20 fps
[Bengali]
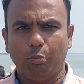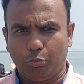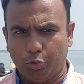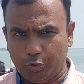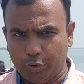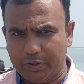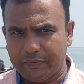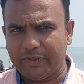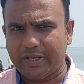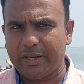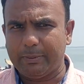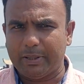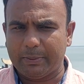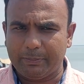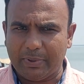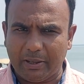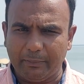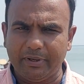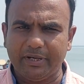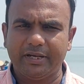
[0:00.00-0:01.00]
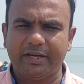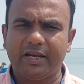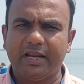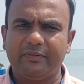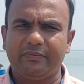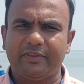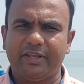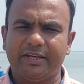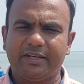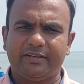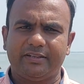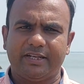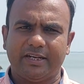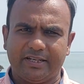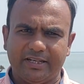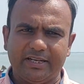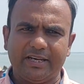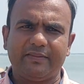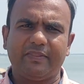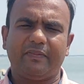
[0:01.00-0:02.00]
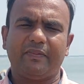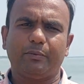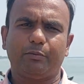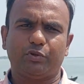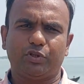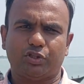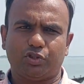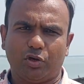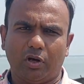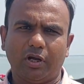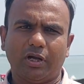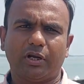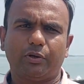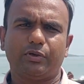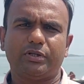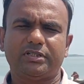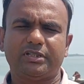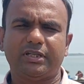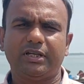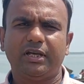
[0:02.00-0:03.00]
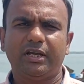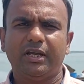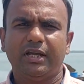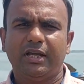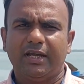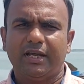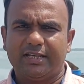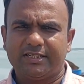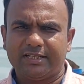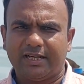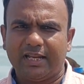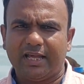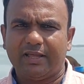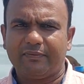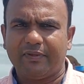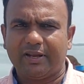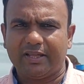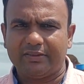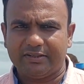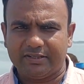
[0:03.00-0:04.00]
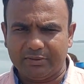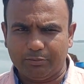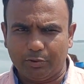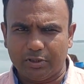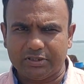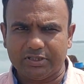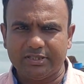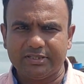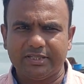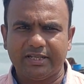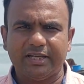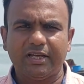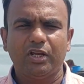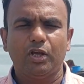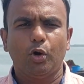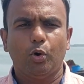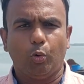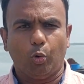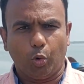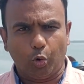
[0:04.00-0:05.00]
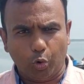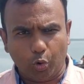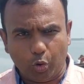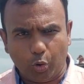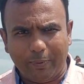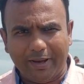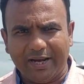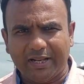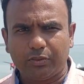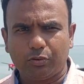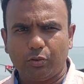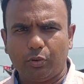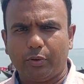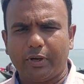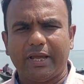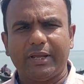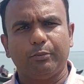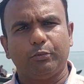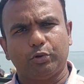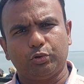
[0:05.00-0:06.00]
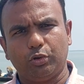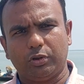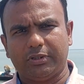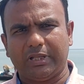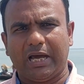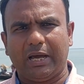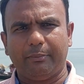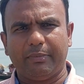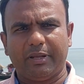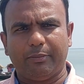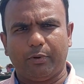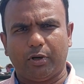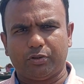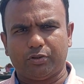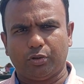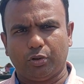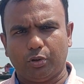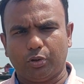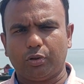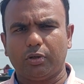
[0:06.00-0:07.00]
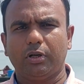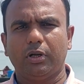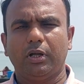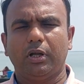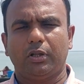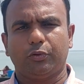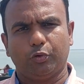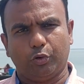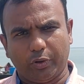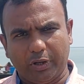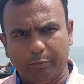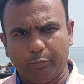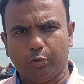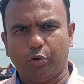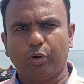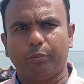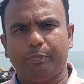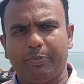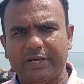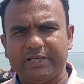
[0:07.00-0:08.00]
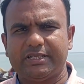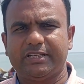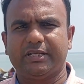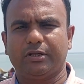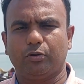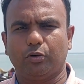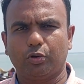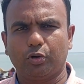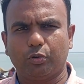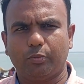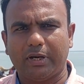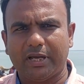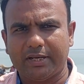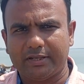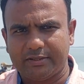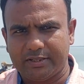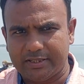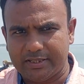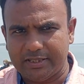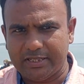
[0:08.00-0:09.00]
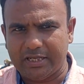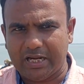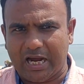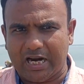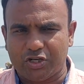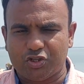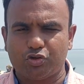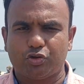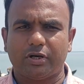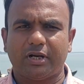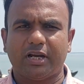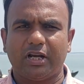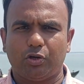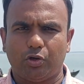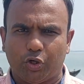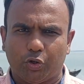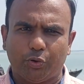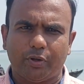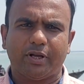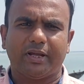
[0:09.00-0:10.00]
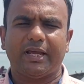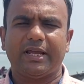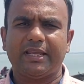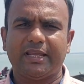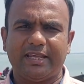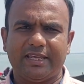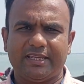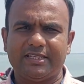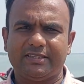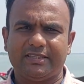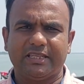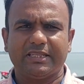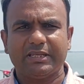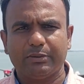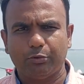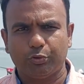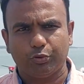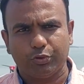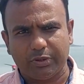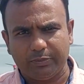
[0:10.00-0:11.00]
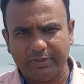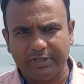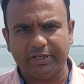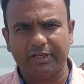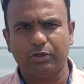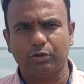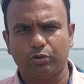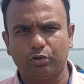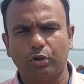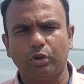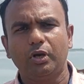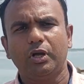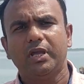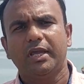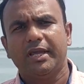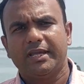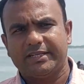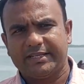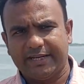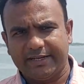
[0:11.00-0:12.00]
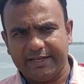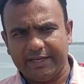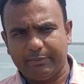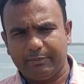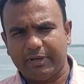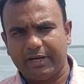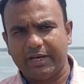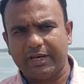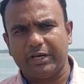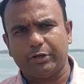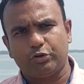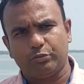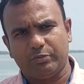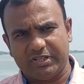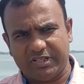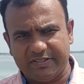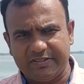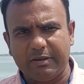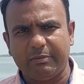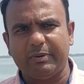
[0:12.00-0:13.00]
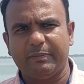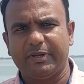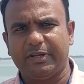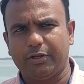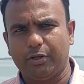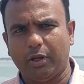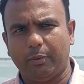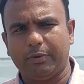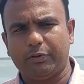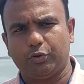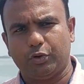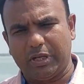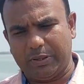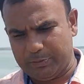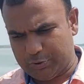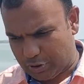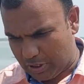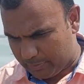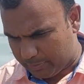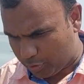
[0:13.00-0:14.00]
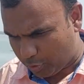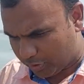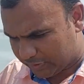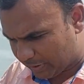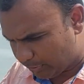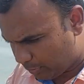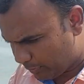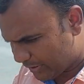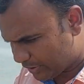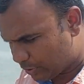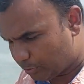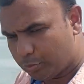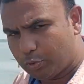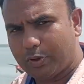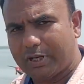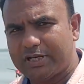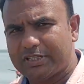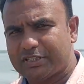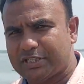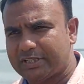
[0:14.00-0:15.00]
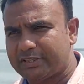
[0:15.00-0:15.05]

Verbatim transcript: মধুরি তারা এবার পাবেন কিনা সেটি নিয়ে তাদের মধ্যে শঙ্কা রয়েছে এছাড়া তারা যেটি বলছেন যে অন্যবারের তুলনায় মধুর দাম এবছর তুলনামূলক বেশি অন্যবার যেটি আটশো টাকা নয়শো টাকায় কেজিতে যে মধুটি বিক্রি হতো সেটি এবার একটু বেশি দামে বিক্রি হবে তো এই বিষয়ে আমরা কথা বলবো একজন মোবাইলের